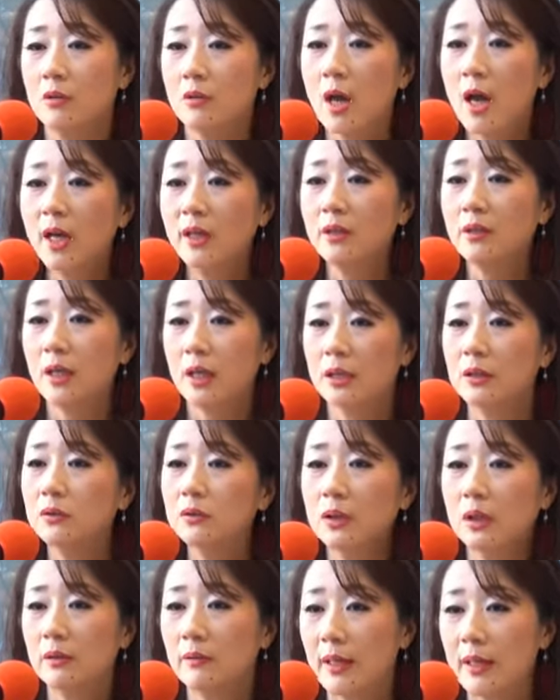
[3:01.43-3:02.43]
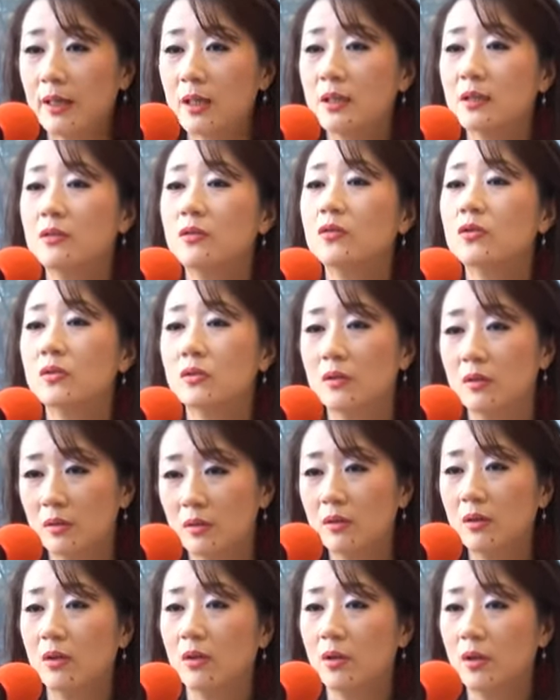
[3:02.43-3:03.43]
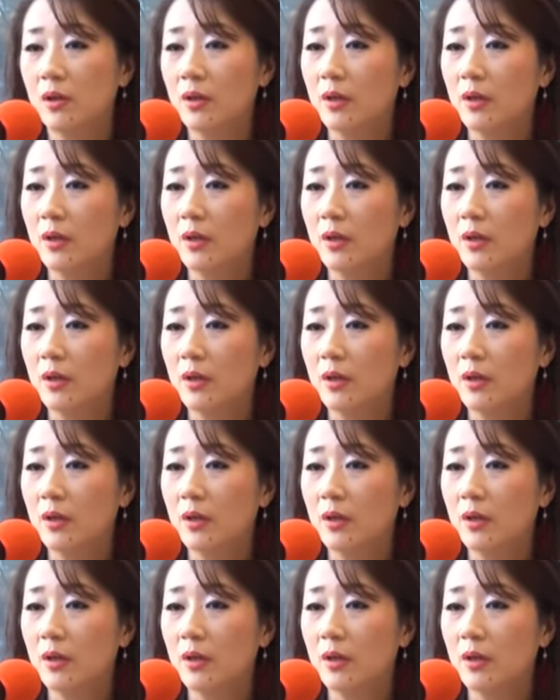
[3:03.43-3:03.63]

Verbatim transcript: ないんだよっていう話をすると、